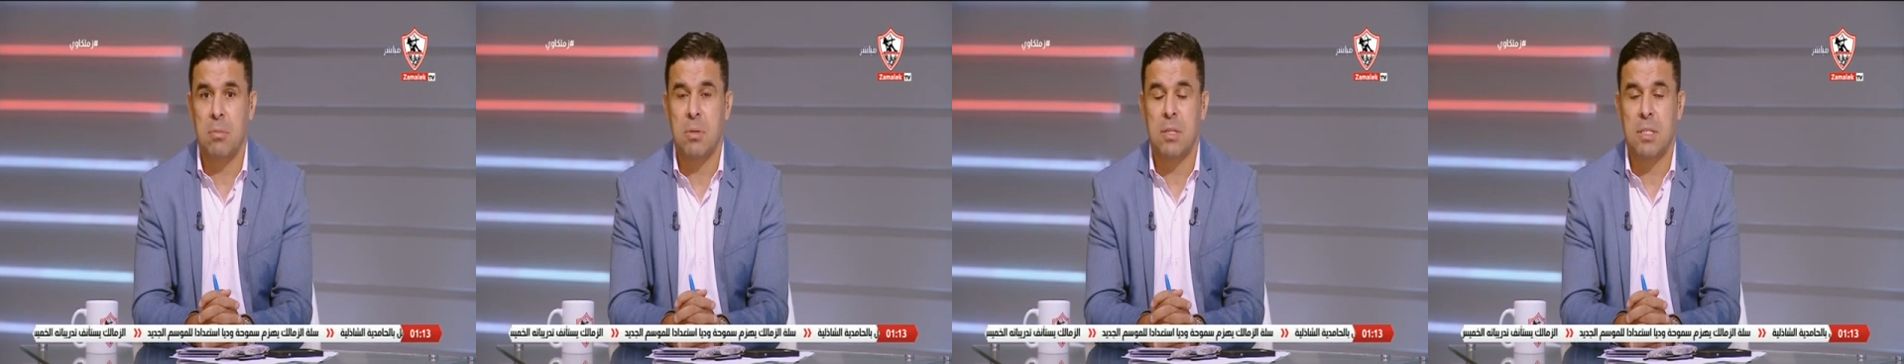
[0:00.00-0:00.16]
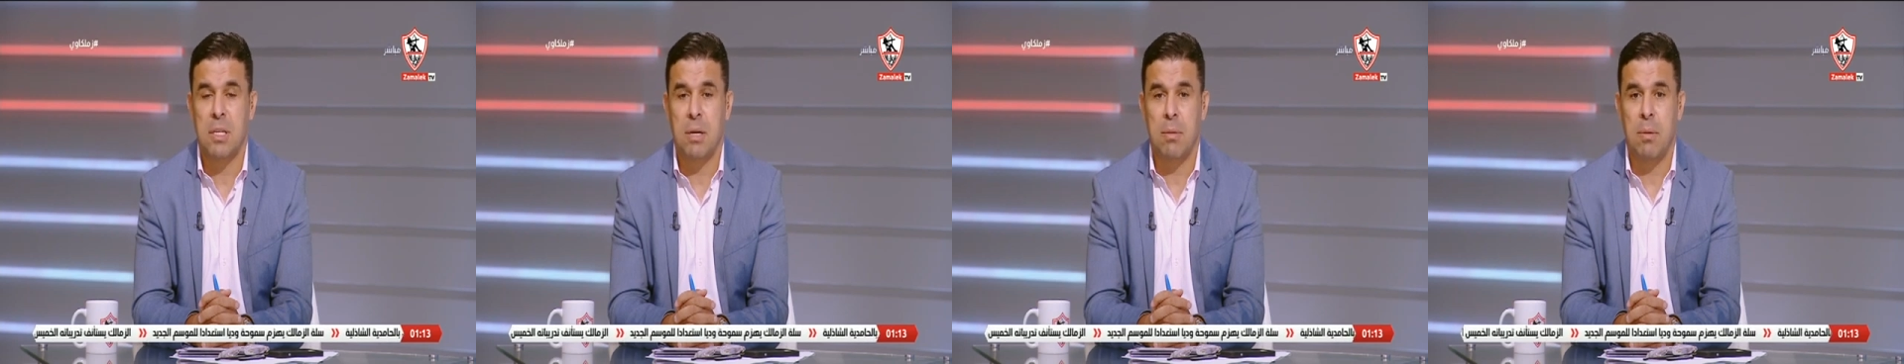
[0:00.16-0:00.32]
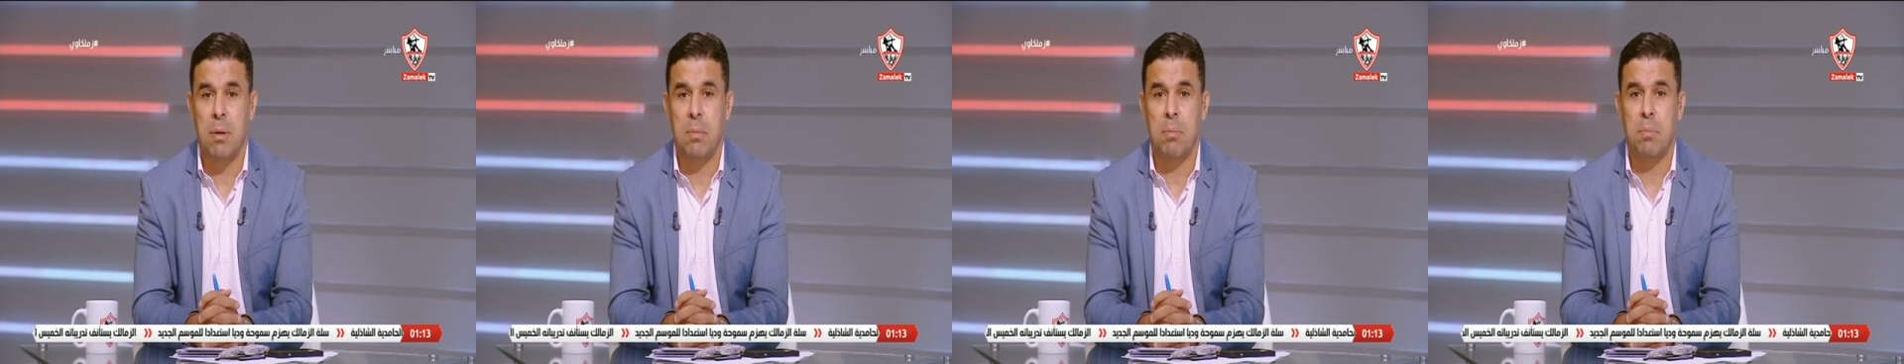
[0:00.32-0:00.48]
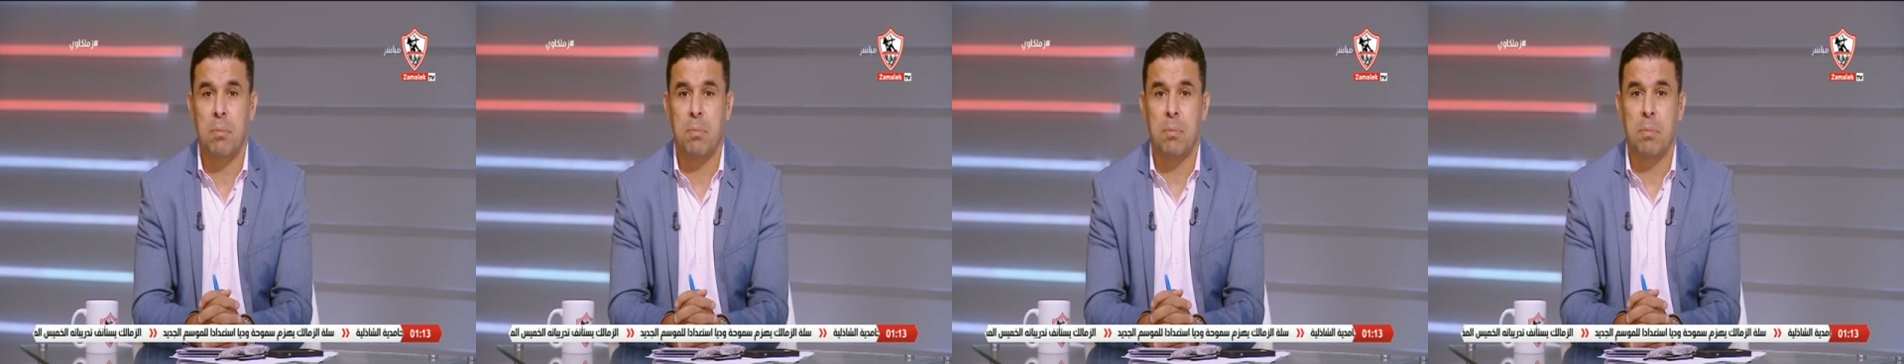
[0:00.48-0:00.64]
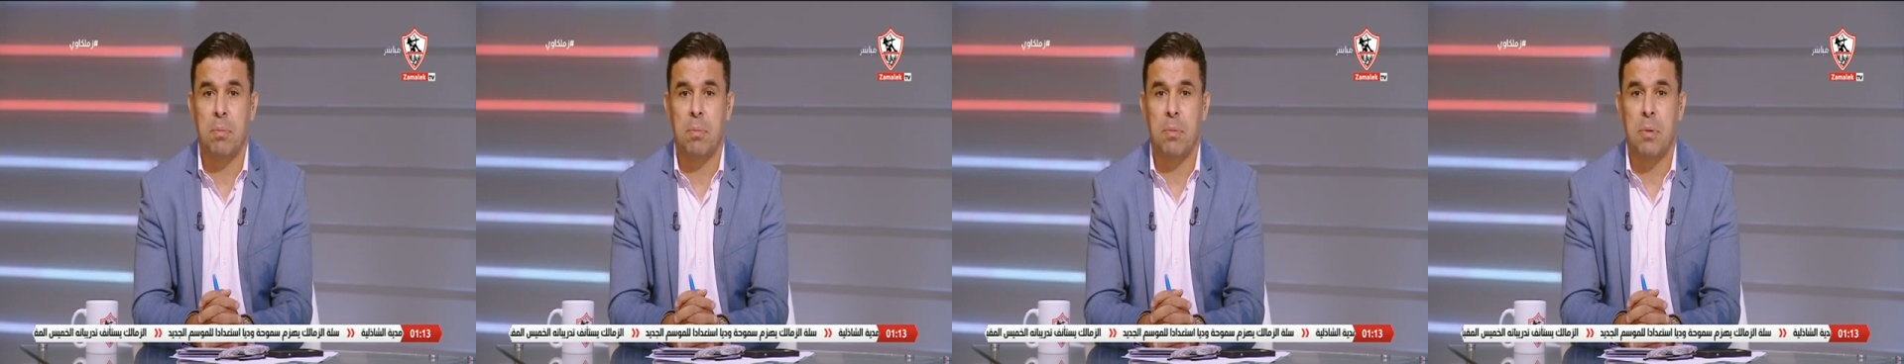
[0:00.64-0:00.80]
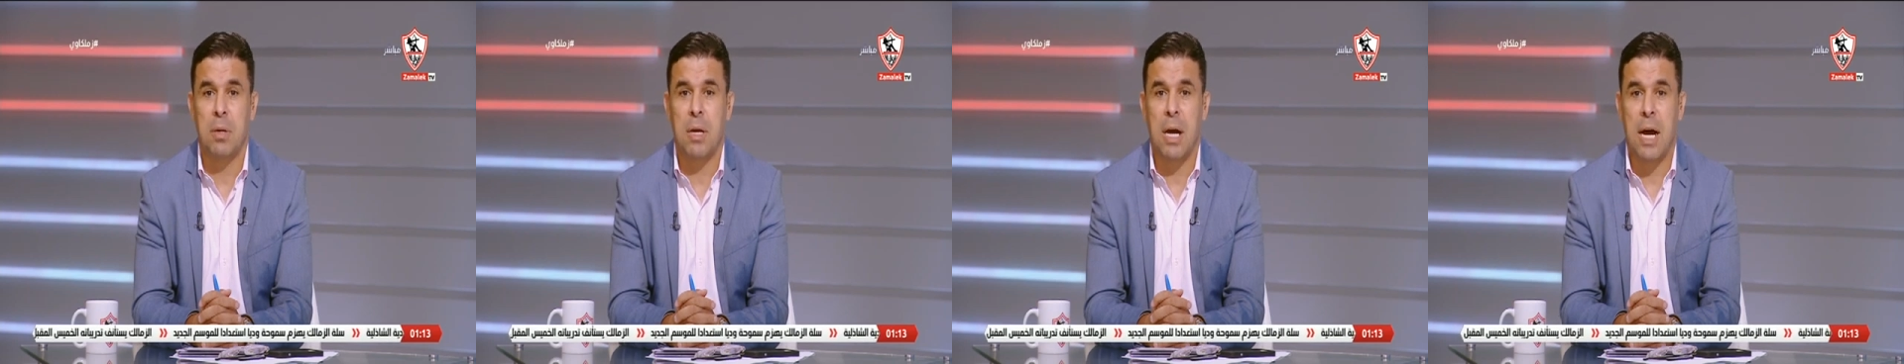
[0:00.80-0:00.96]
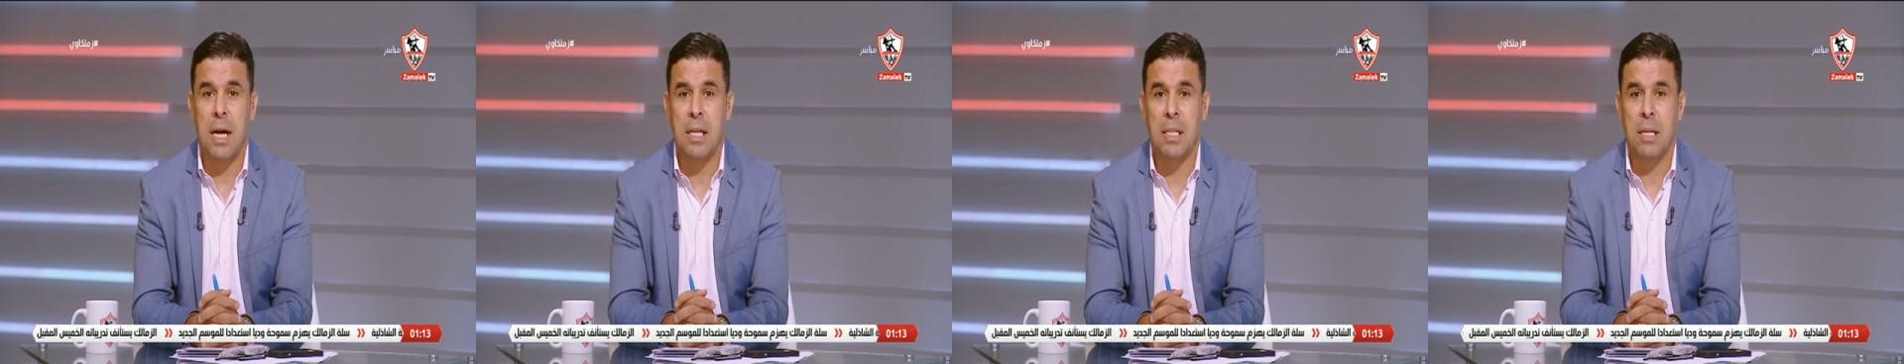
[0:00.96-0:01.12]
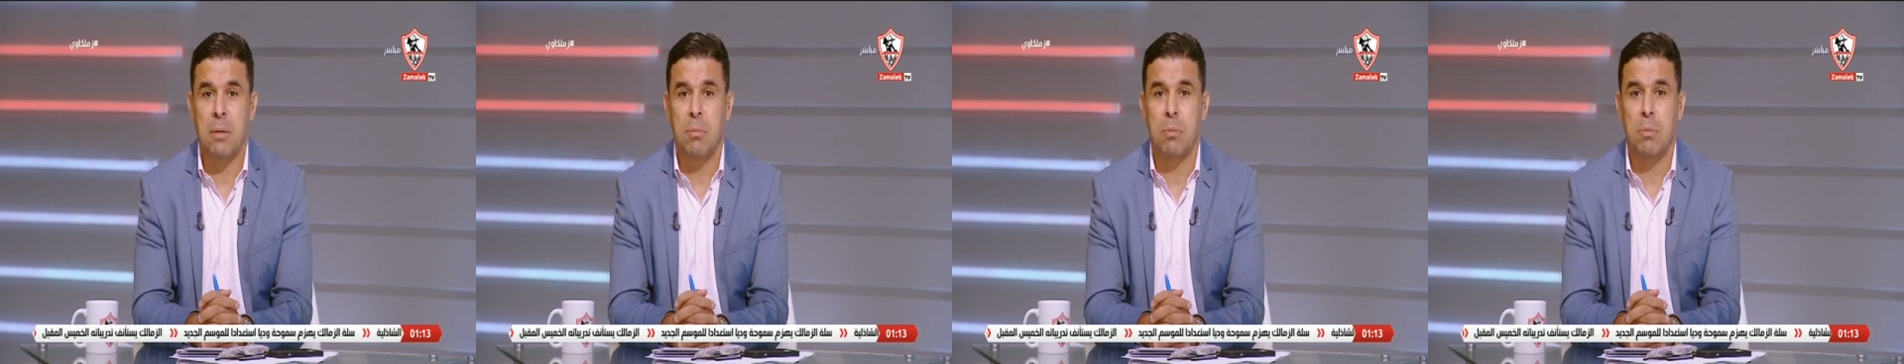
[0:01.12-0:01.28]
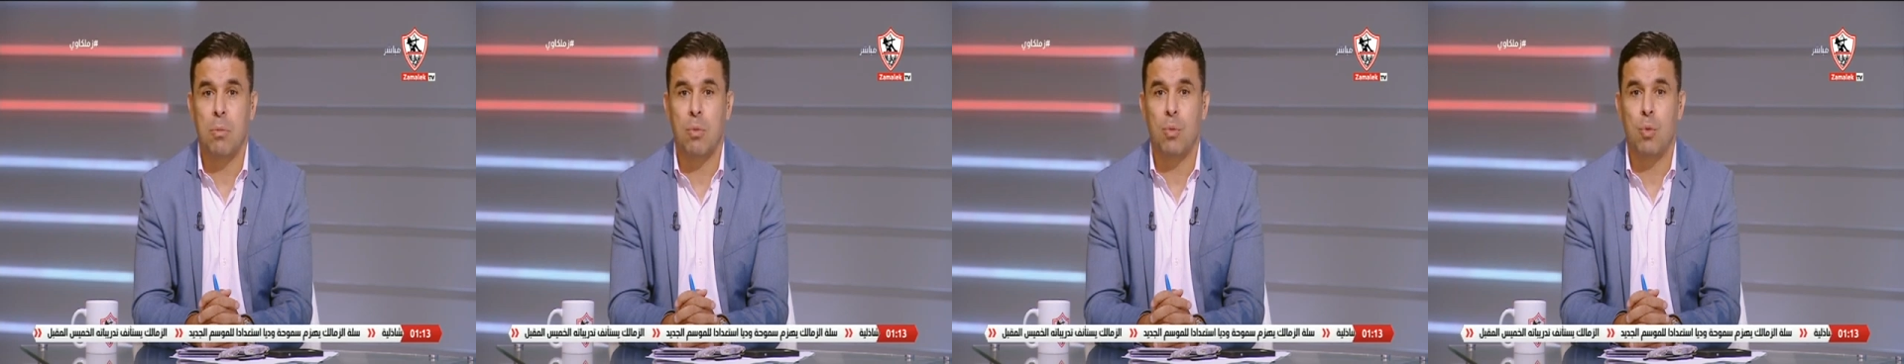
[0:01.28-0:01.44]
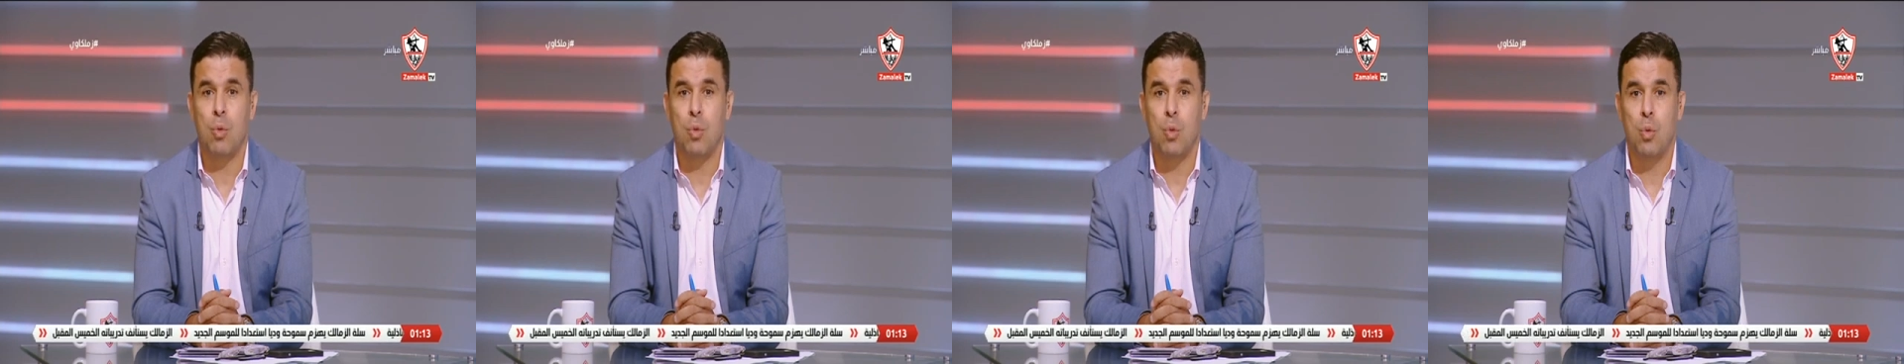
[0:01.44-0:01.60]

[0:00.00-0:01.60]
بسبب عدم